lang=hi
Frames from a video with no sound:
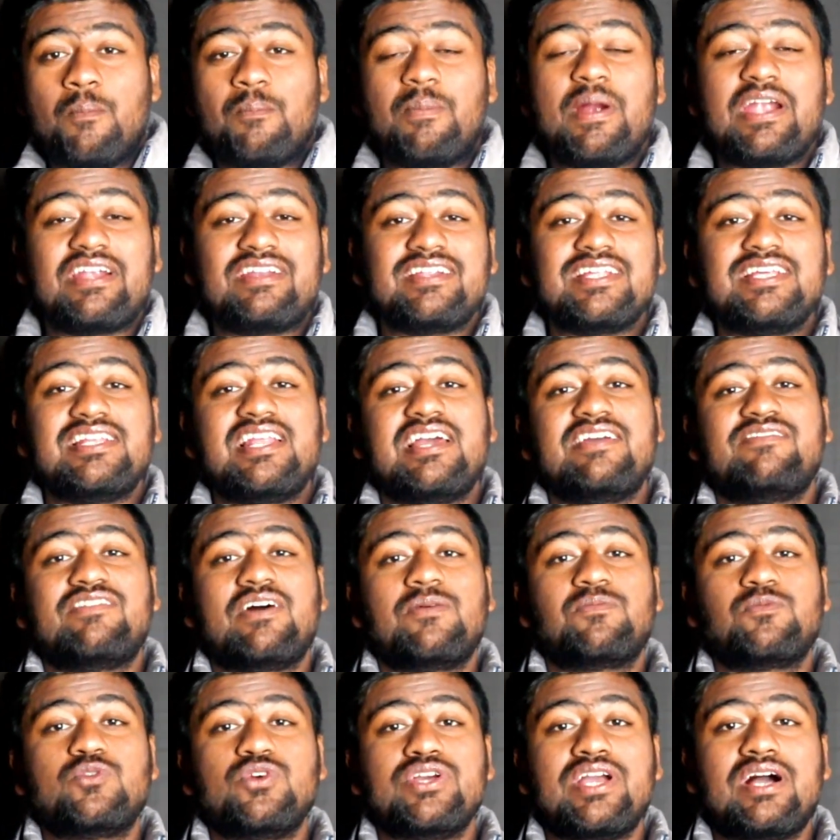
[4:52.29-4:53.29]
बैटरी लाइफ
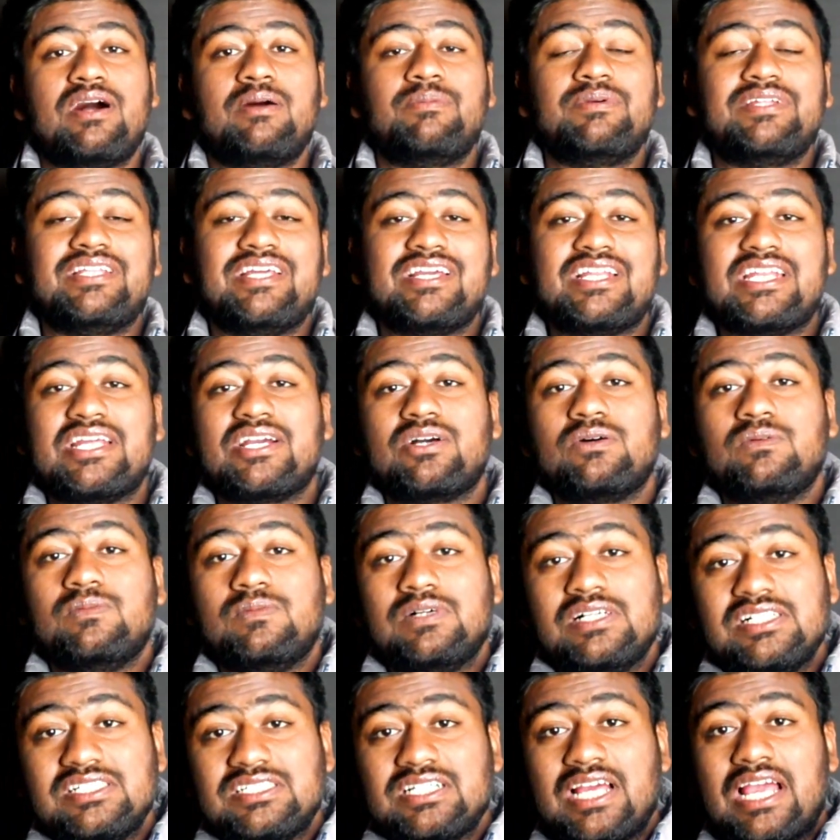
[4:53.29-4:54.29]
आपको यहाँ पे देखने को
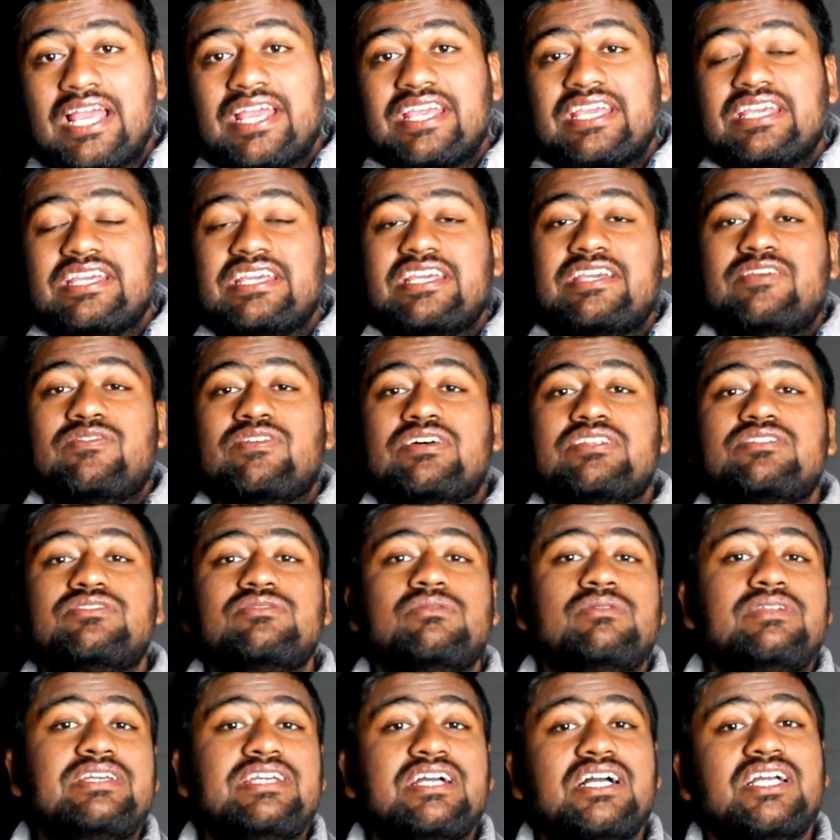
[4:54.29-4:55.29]
मिल जाएगी इवन
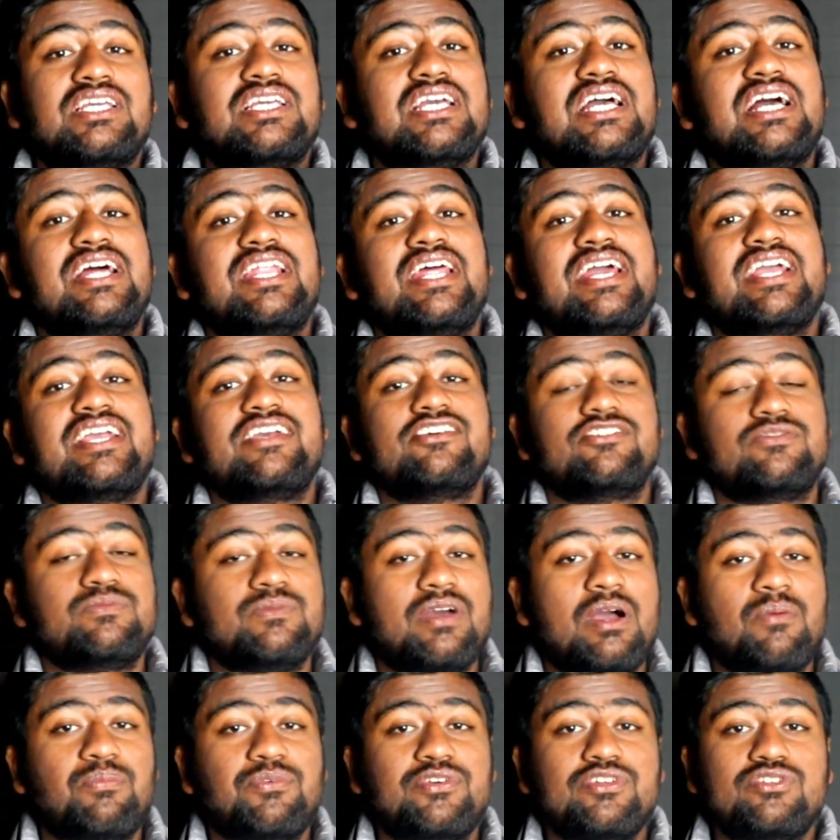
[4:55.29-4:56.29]
सोनी का कहना है कि
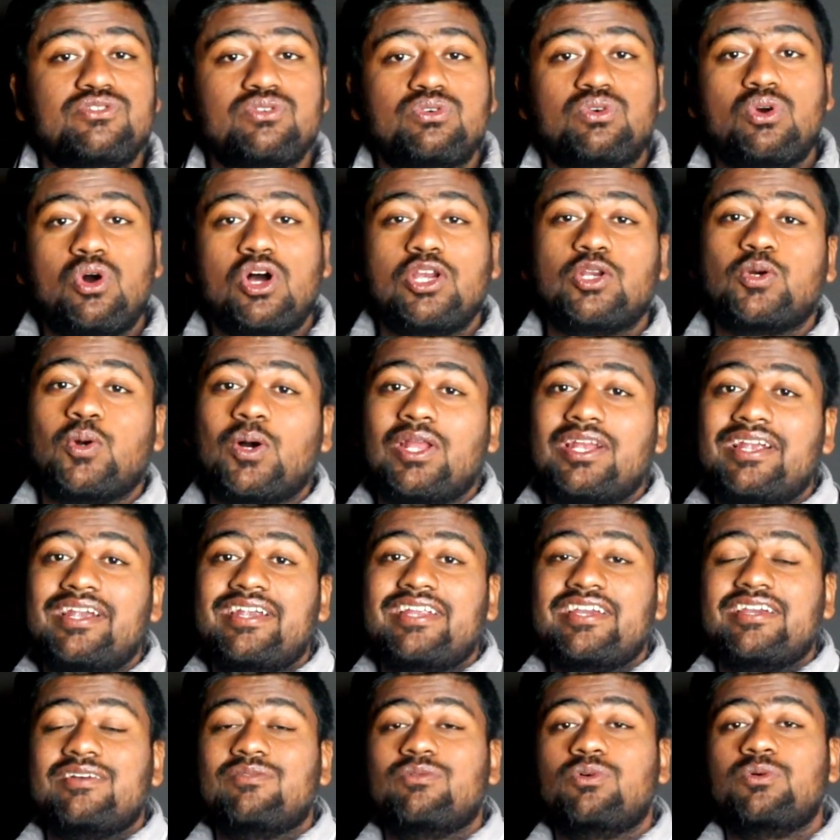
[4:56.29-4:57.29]
इसमें आपकी जो कॉल
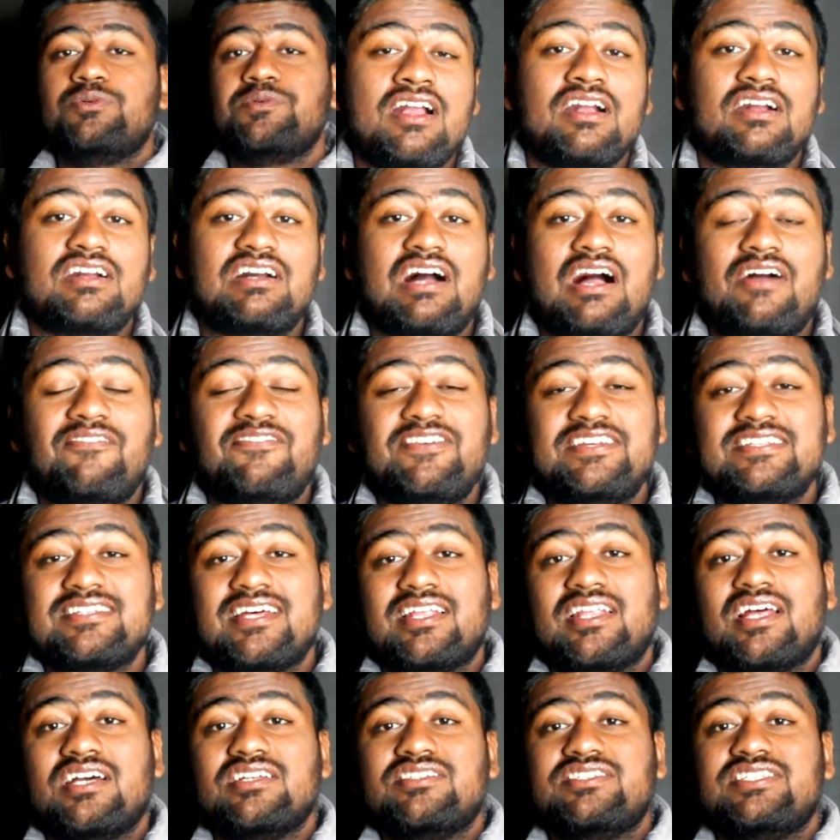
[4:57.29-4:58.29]
क्वालिटी है वो काफ़ी
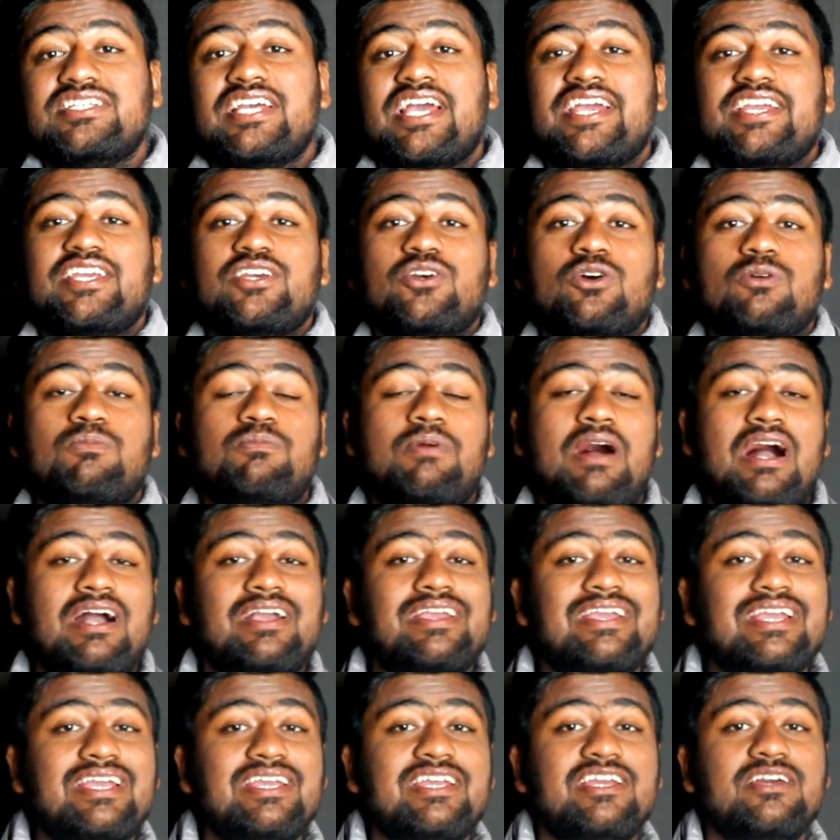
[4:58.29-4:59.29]
ज़्यादा अच्छी आएगी और
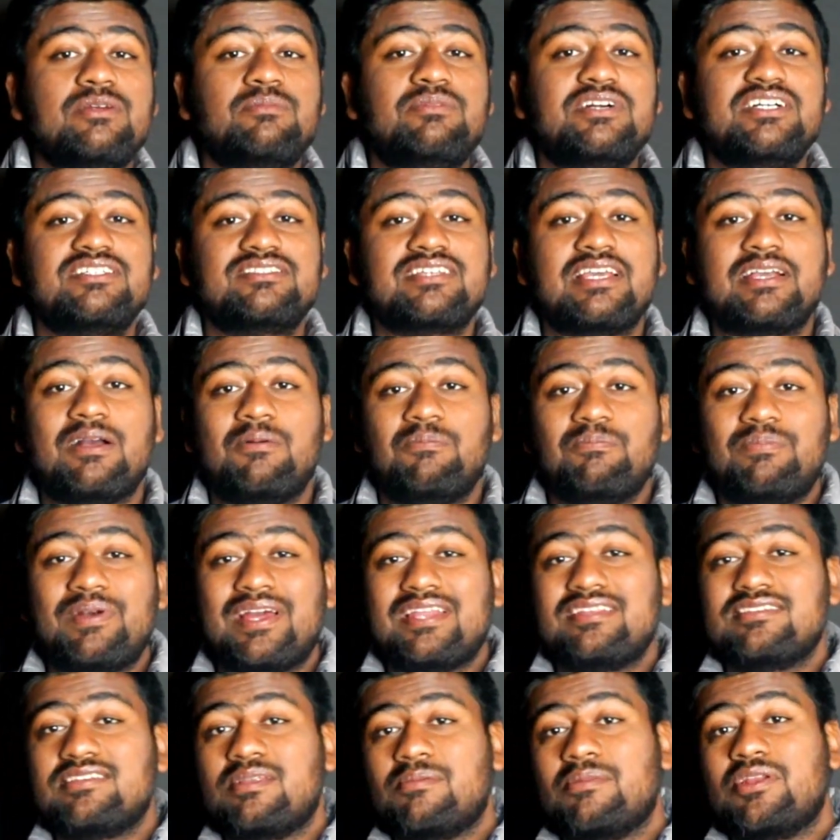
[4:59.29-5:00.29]
बाकी ईयरबड्स के
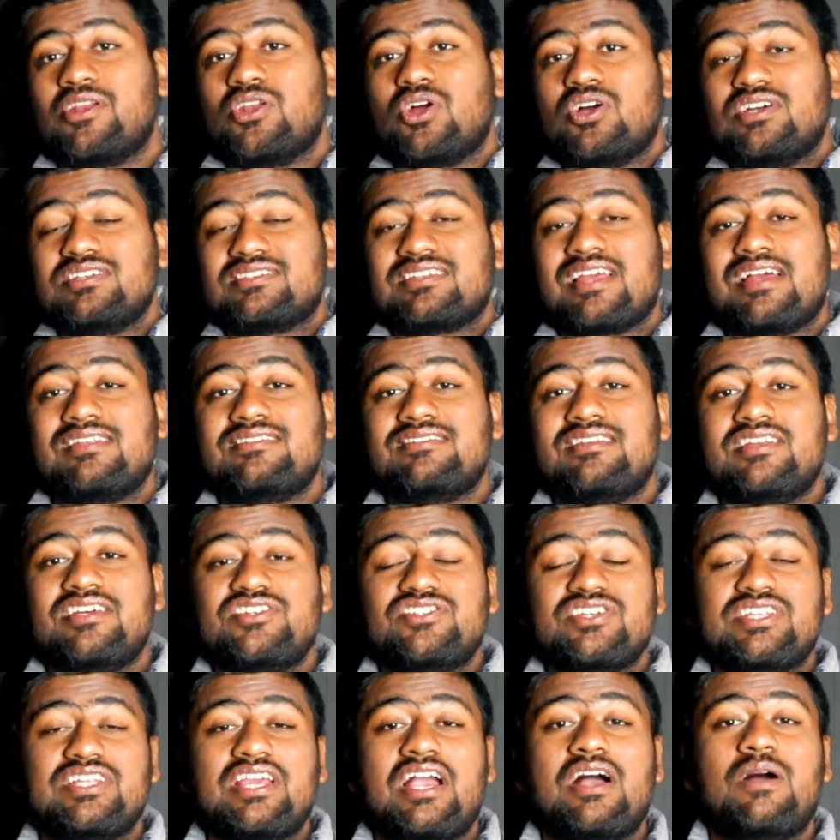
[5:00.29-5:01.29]
कंपैरिजन में नॉइस
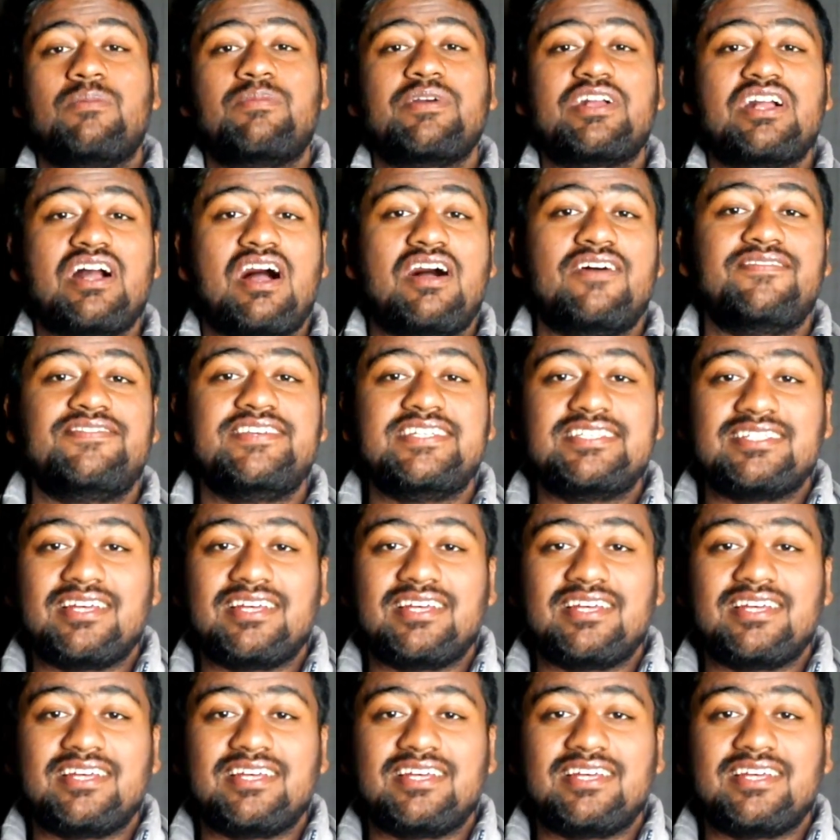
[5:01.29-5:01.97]
कैंसिलेशन यहाँ पे काफ़ी